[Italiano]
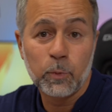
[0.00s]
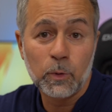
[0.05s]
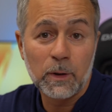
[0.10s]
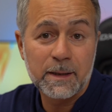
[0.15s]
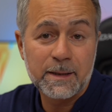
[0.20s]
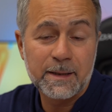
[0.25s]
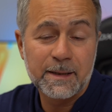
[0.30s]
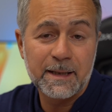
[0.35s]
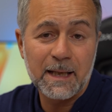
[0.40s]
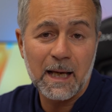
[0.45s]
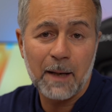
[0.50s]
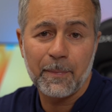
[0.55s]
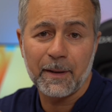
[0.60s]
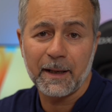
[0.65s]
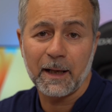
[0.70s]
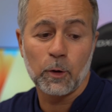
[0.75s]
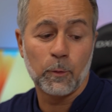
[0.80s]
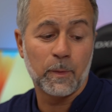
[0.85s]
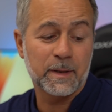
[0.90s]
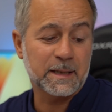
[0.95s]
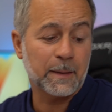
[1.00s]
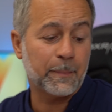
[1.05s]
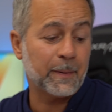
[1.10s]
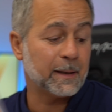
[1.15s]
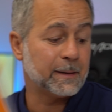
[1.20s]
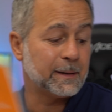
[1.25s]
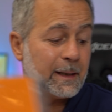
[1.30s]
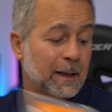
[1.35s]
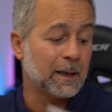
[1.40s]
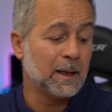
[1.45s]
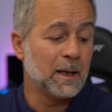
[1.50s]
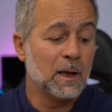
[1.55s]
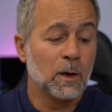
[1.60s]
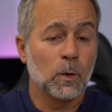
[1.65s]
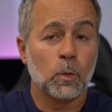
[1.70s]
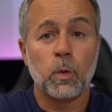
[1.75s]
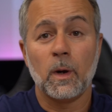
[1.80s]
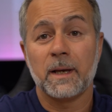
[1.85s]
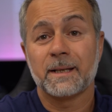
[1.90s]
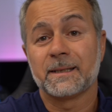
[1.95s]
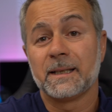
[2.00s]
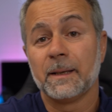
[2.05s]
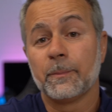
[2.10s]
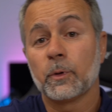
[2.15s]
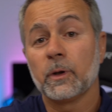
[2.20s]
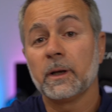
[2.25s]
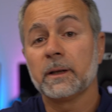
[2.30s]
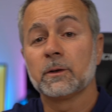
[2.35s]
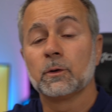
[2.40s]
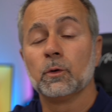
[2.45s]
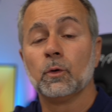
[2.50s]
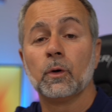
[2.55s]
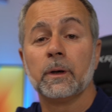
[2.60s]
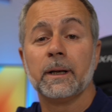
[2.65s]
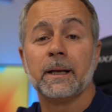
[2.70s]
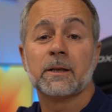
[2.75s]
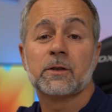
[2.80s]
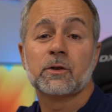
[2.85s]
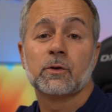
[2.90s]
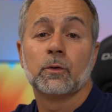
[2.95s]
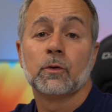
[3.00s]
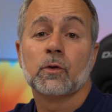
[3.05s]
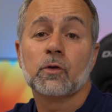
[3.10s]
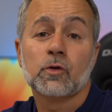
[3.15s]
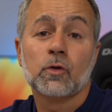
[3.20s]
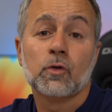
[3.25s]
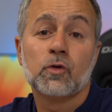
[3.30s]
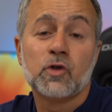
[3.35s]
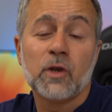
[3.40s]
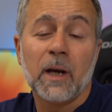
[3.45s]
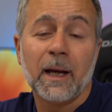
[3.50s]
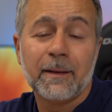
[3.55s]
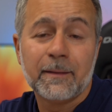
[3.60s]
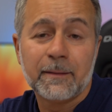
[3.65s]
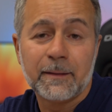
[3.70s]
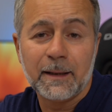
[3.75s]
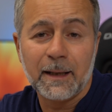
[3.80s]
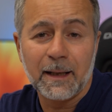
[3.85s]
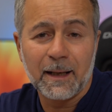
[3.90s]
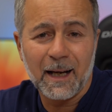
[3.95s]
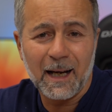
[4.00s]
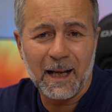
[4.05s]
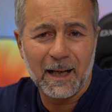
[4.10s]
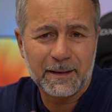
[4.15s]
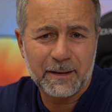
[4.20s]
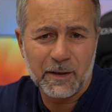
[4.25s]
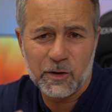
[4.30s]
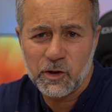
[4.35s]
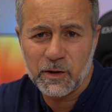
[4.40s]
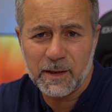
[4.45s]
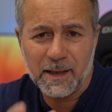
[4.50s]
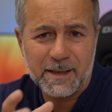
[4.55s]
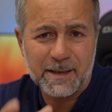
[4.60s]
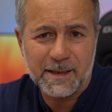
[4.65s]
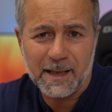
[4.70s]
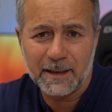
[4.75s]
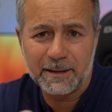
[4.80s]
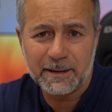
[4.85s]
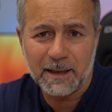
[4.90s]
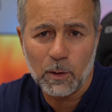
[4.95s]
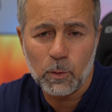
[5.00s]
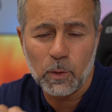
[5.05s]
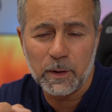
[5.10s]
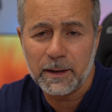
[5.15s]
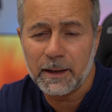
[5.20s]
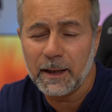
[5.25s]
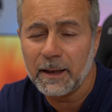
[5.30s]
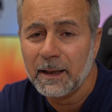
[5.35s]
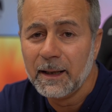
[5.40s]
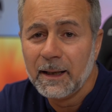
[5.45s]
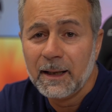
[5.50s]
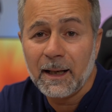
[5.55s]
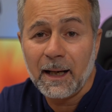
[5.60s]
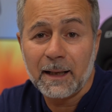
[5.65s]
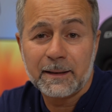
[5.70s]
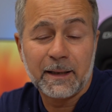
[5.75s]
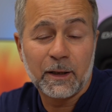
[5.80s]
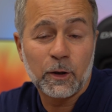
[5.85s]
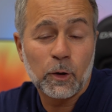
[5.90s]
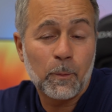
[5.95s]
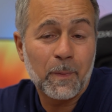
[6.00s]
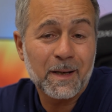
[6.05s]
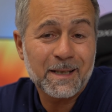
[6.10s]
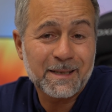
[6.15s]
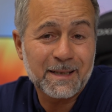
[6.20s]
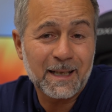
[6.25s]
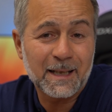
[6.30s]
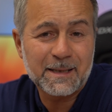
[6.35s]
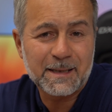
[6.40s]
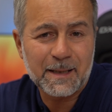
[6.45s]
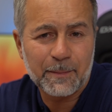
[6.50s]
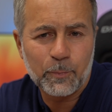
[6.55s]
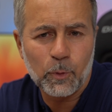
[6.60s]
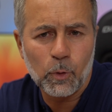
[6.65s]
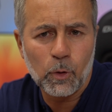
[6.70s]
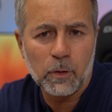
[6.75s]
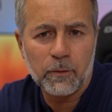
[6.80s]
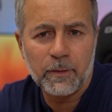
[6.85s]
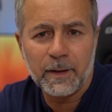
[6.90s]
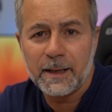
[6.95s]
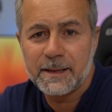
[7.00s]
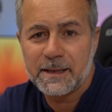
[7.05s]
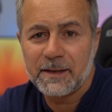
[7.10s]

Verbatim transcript: pulizia, perché come sapete questi proiettori sono soggetti a elettricità statica, quindi attirano abbastanza polvere.